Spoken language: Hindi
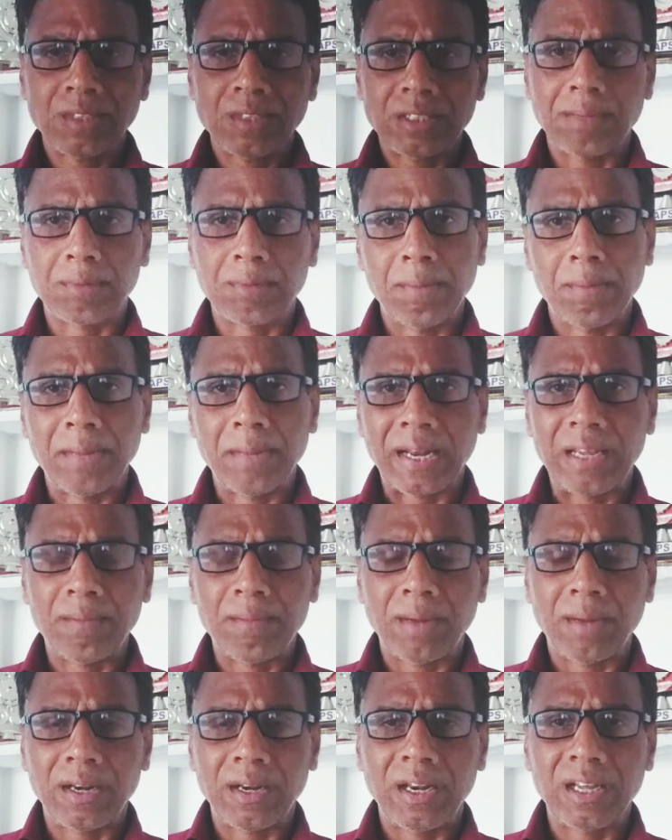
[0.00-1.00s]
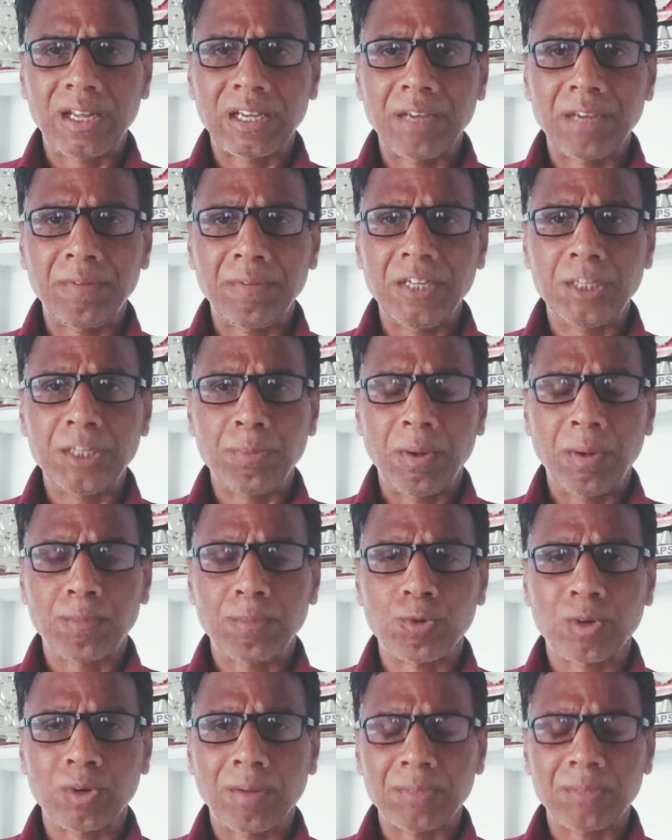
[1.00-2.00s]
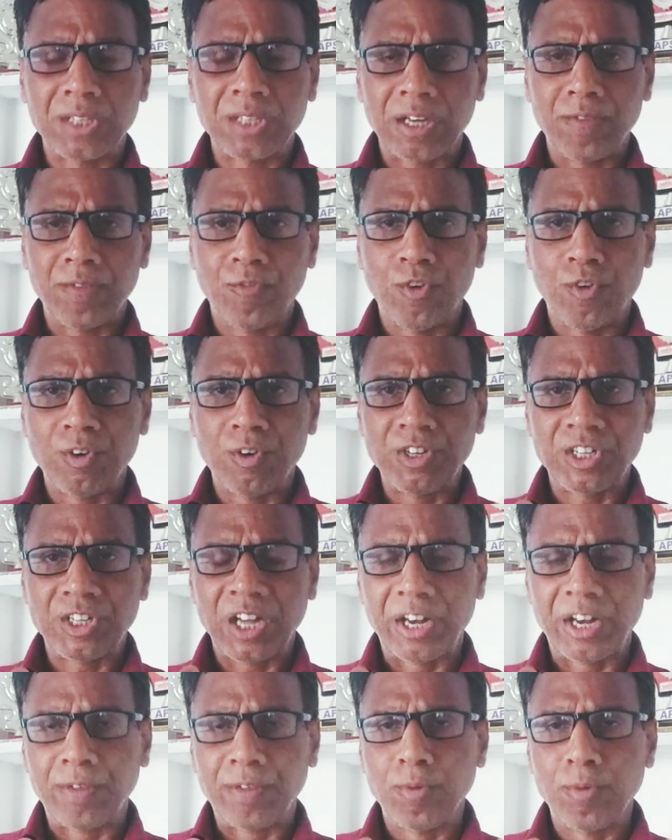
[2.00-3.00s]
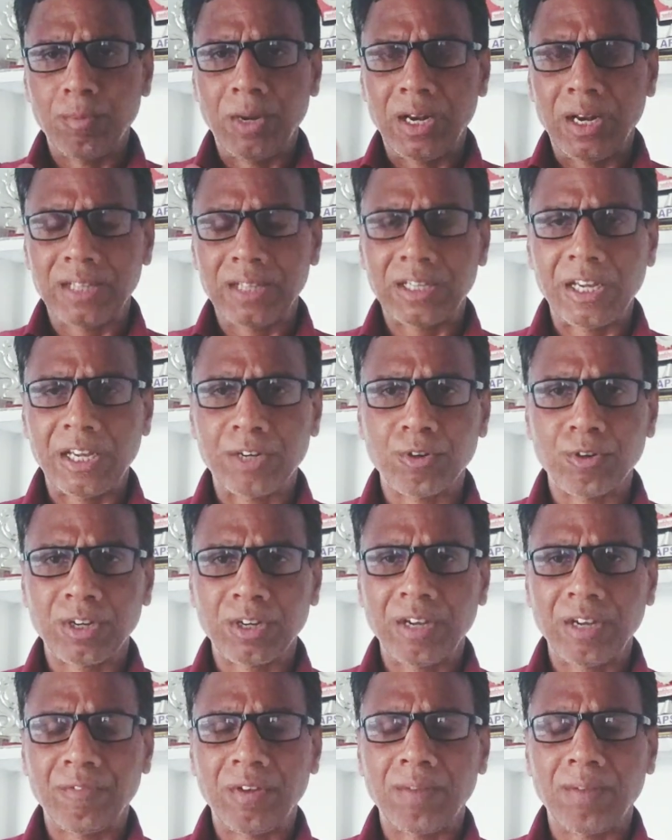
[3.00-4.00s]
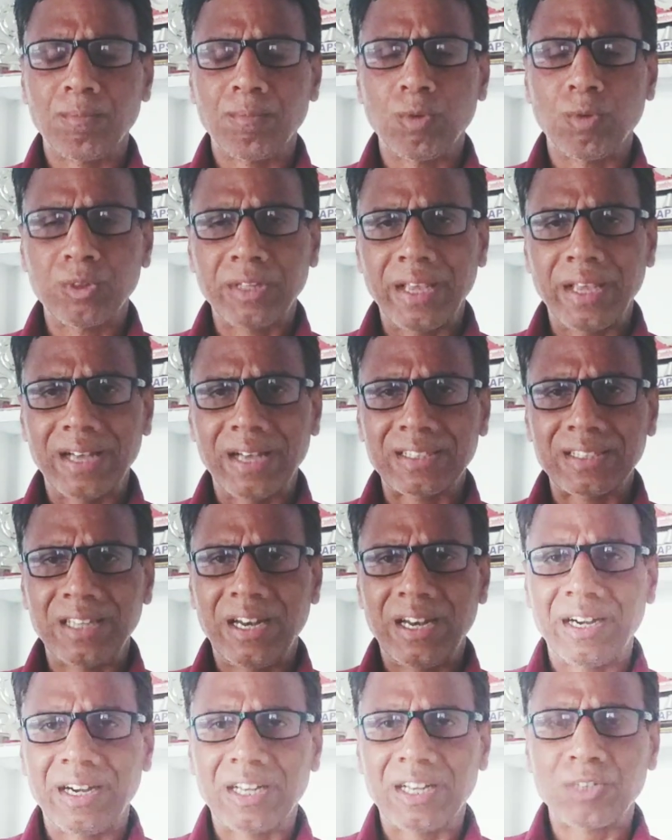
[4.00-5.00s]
जबकि मेरा ये मानना है कि इस फिल्म को कम से कम फोर स्टार रिव्यू मिलना चाहिए क्योंकि ये फिल्म बहुत ही एक्सीलेंट है